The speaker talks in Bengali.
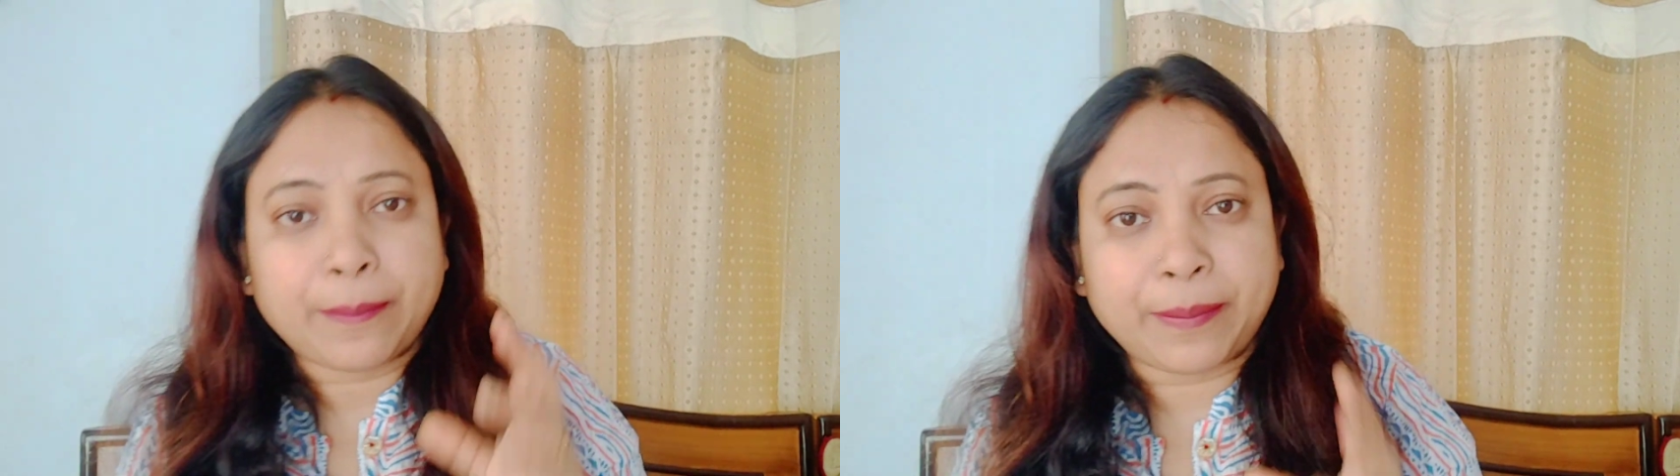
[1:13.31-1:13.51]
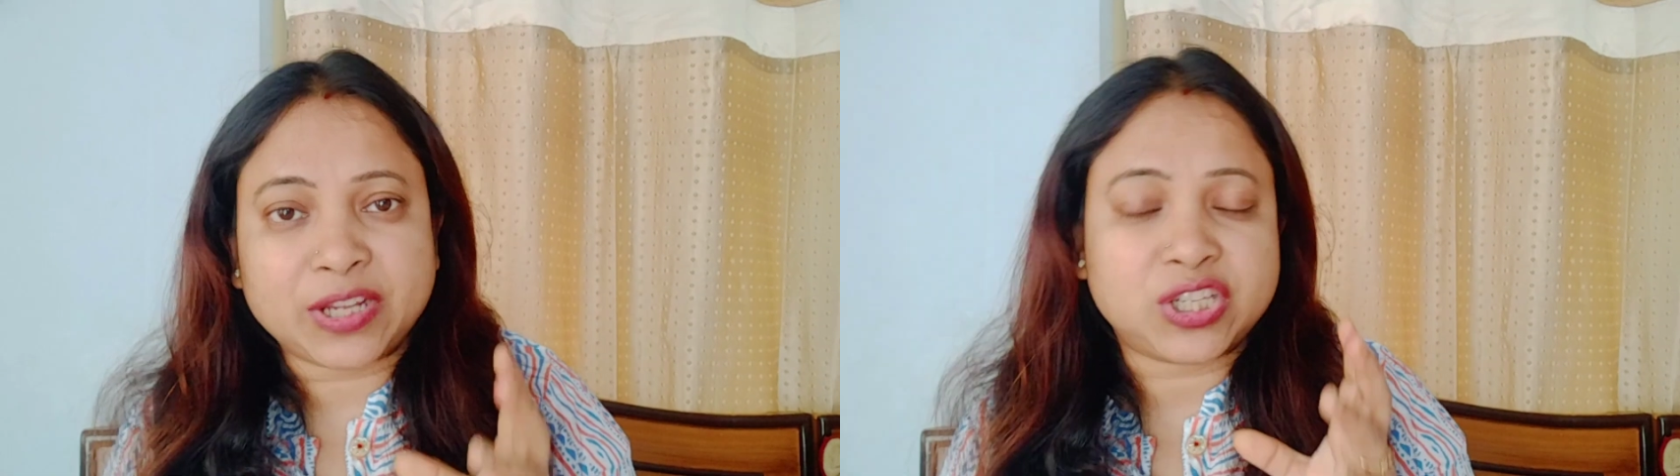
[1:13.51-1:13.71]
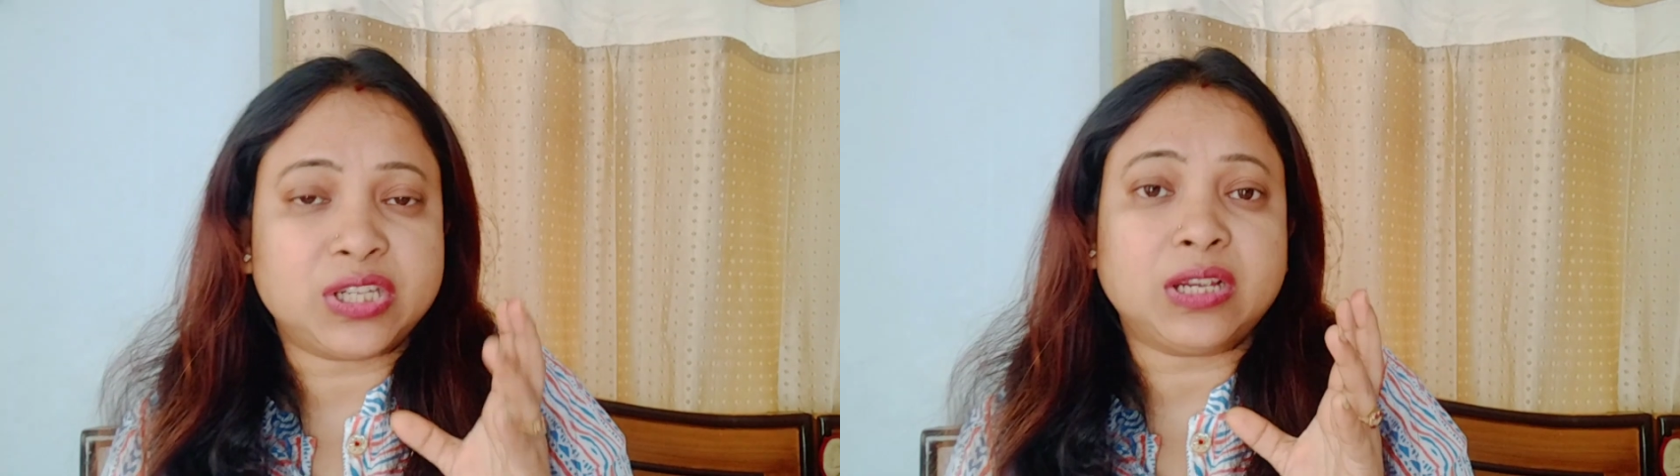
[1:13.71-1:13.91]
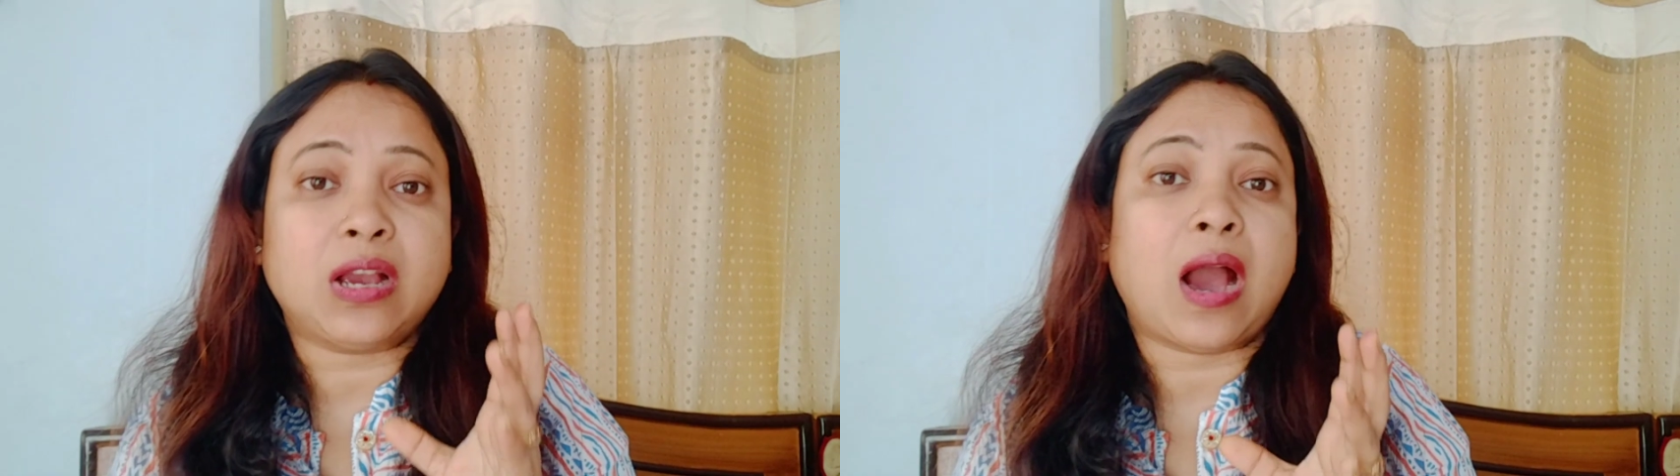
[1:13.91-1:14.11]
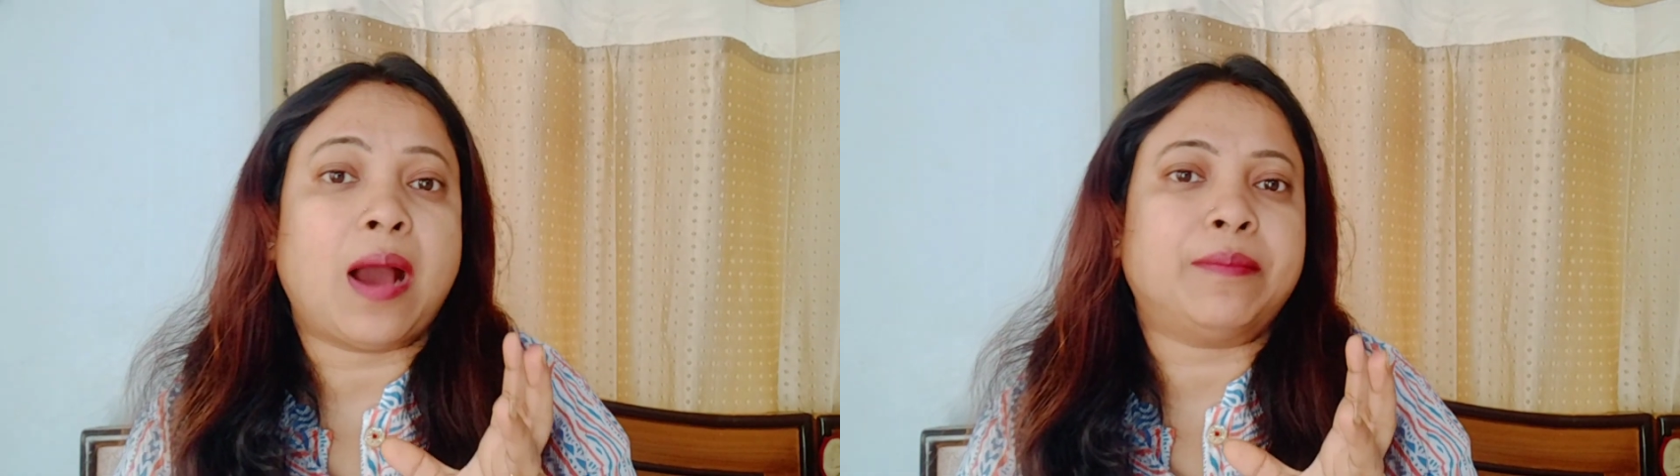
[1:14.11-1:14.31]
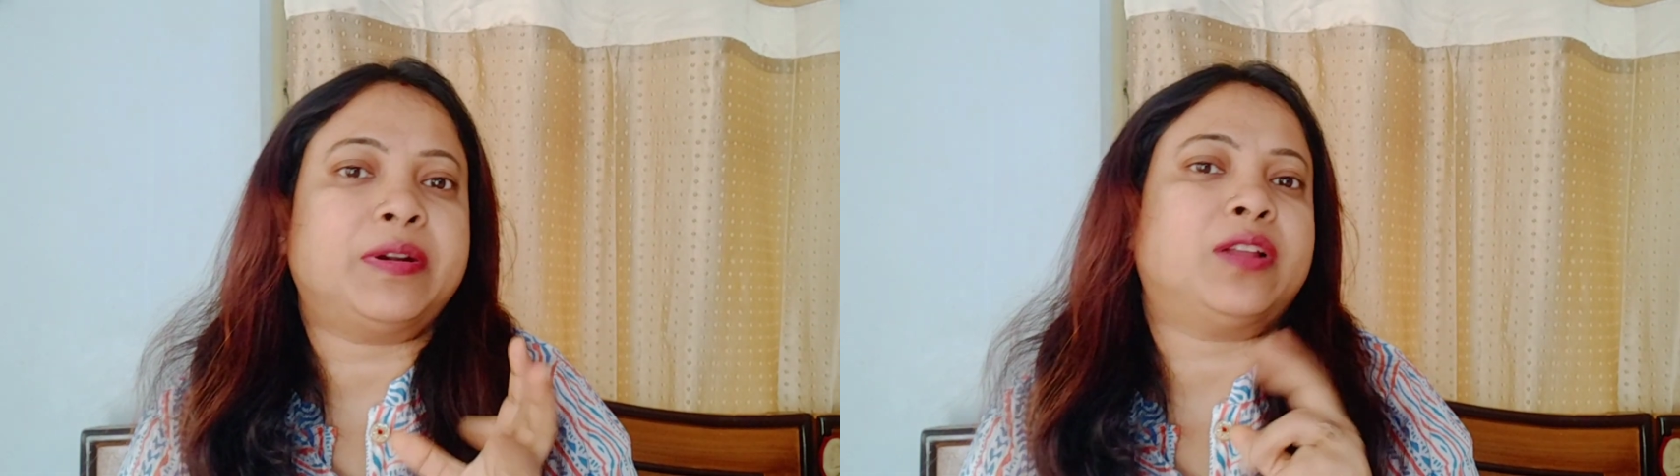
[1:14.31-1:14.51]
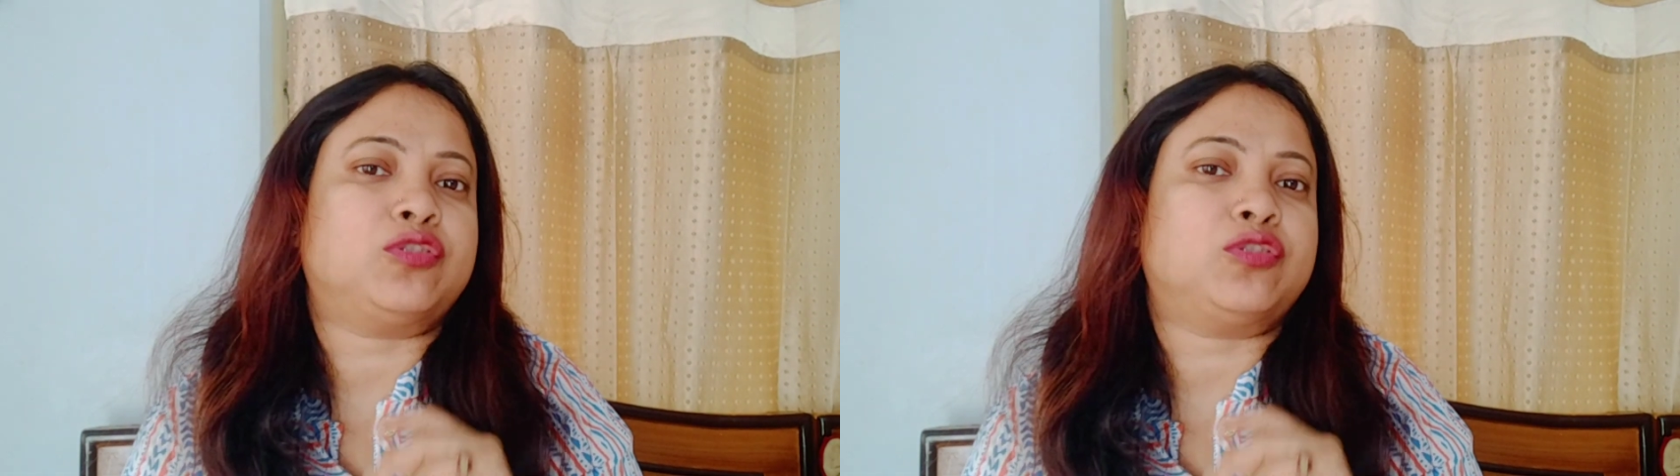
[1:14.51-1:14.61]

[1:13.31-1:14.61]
বেশি ঘামটা